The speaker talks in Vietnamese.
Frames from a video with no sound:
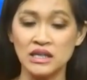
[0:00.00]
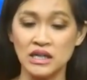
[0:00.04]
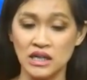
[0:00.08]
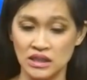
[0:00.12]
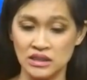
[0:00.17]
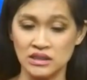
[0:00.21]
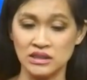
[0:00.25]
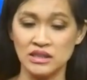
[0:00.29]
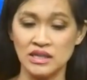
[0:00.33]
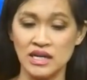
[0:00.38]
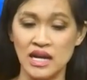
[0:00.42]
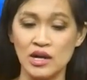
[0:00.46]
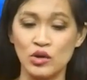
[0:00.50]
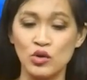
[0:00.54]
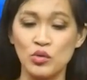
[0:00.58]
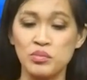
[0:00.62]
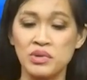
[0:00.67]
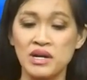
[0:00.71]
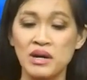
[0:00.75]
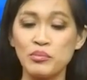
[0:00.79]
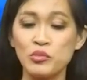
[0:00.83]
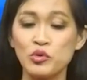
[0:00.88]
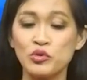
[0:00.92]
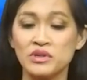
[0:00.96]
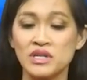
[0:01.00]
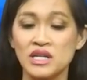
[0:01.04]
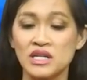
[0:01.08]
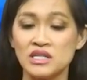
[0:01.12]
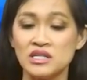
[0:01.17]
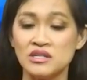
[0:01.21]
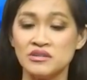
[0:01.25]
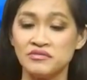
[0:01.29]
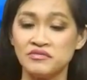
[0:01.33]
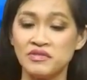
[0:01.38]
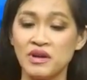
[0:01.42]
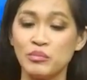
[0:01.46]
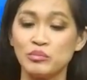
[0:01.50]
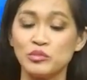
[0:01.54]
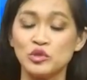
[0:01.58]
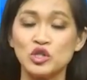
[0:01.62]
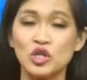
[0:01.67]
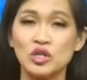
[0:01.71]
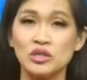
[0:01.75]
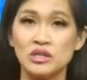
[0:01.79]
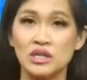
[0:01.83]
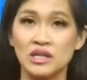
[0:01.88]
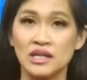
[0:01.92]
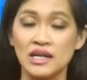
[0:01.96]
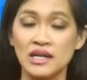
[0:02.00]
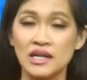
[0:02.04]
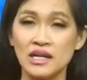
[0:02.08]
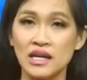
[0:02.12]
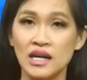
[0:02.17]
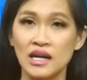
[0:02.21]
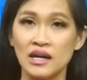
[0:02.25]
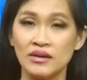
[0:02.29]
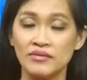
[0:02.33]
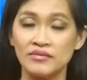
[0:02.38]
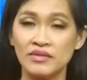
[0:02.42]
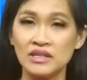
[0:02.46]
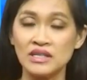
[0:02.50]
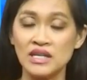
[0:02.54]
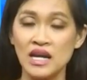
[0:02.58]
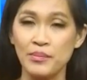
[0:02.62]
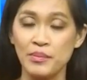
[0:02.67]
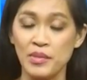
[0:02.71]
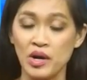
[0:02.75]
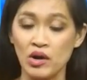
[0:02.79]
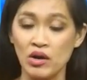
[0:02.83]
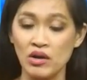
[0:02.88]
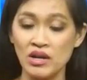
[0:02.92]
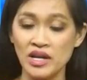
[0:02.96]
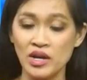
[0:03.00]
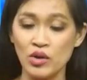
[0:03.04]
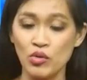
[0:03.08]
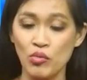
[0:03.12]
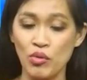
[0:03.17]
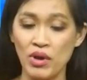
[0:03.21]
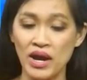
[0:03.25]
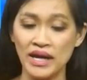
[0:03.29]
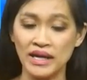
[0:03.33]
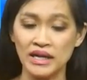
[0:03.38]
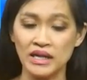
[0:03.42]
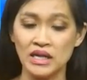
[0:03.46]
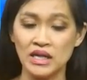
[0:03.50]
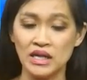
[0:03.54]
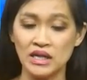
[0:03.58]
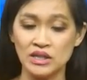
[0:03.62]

khẩn để cung cấp nguồn điện dự phòng cho những cái vấn đề mà có liên quan